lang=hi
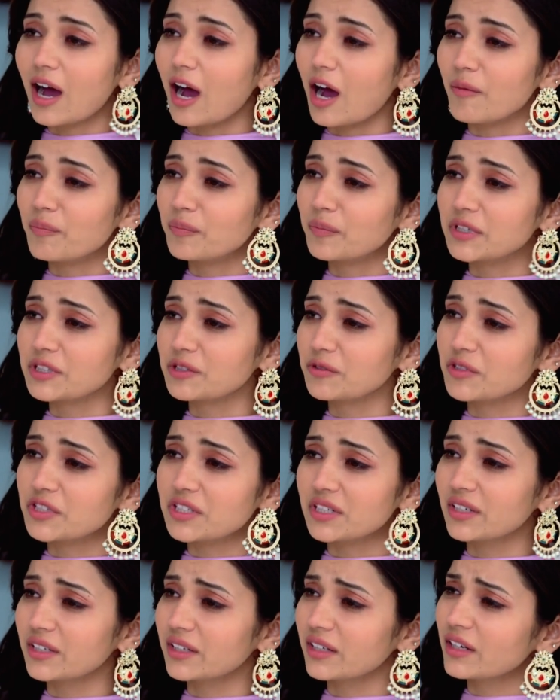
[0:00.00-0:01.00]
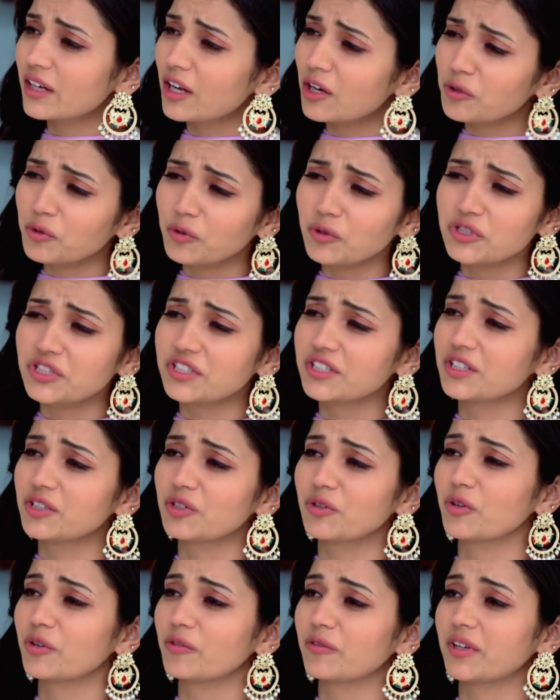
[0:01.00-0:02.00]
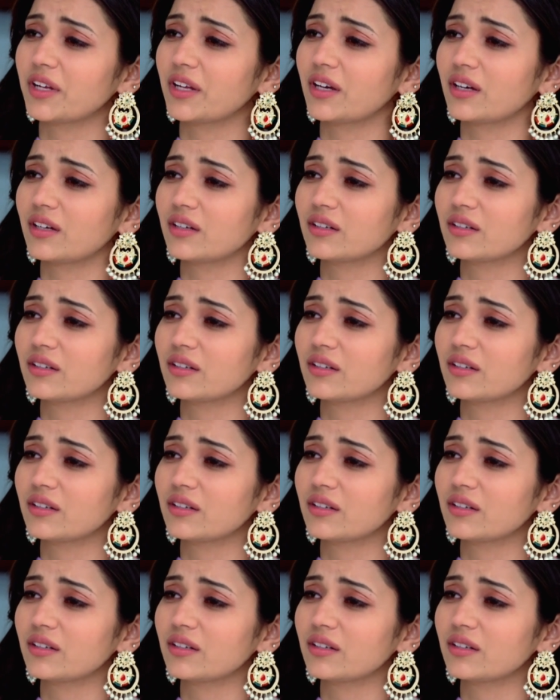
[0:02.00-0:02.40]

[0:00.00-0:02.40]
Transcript: आपस में लड़न ना कुछ नहीं होने वाला